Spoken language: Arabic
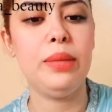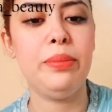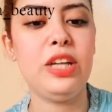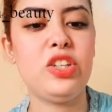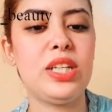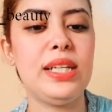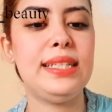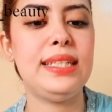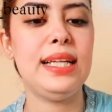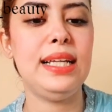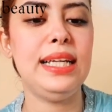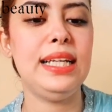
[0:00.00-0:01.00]
بحال الشكل
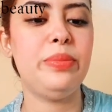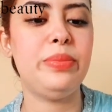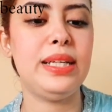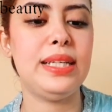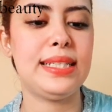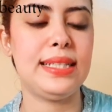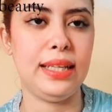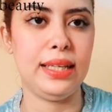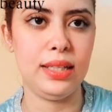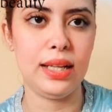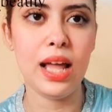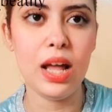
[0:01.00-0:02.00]
ديال الحليب
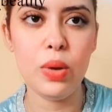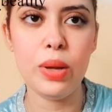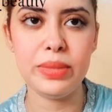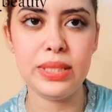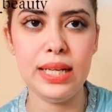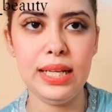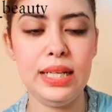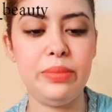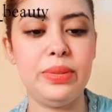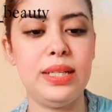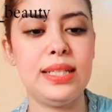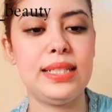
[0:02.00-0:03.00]
ناسلي القوام ديال
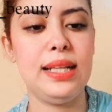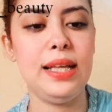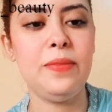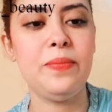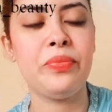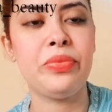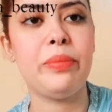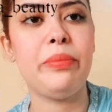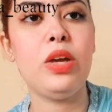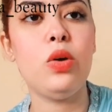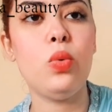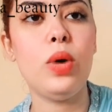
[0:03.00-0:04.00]
الحليب ناسلي
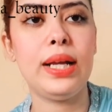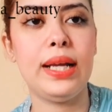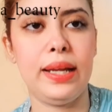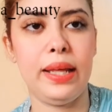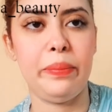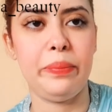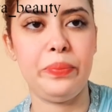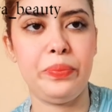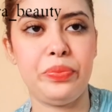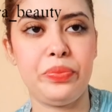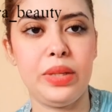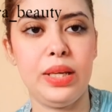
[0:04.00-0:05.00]
مي هو كريم
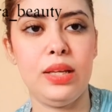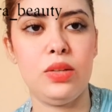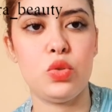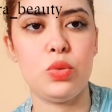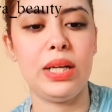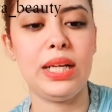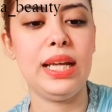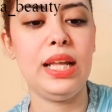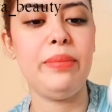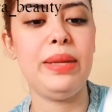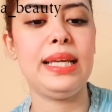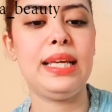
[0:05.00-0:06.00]
ها انتم
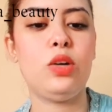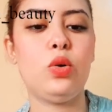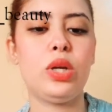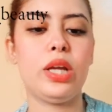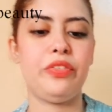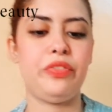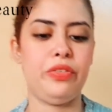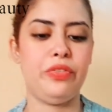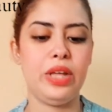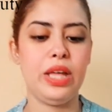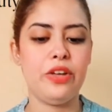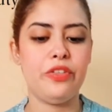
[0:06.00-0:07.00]
كريم اللي كيكون خفيف
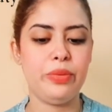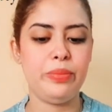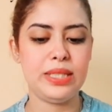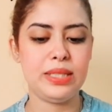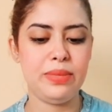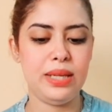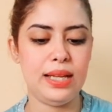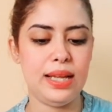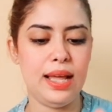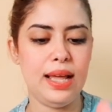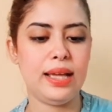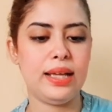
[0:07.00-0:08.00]
فبسم
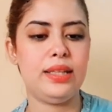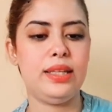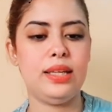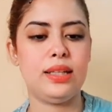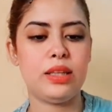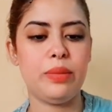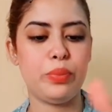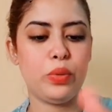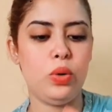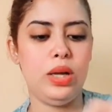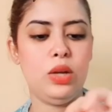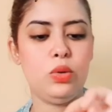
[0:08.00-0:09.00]
الله غادي
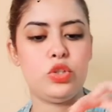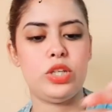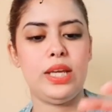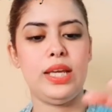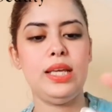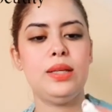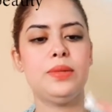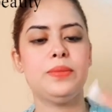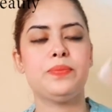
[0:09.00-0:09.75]
نطبقوا على وجهي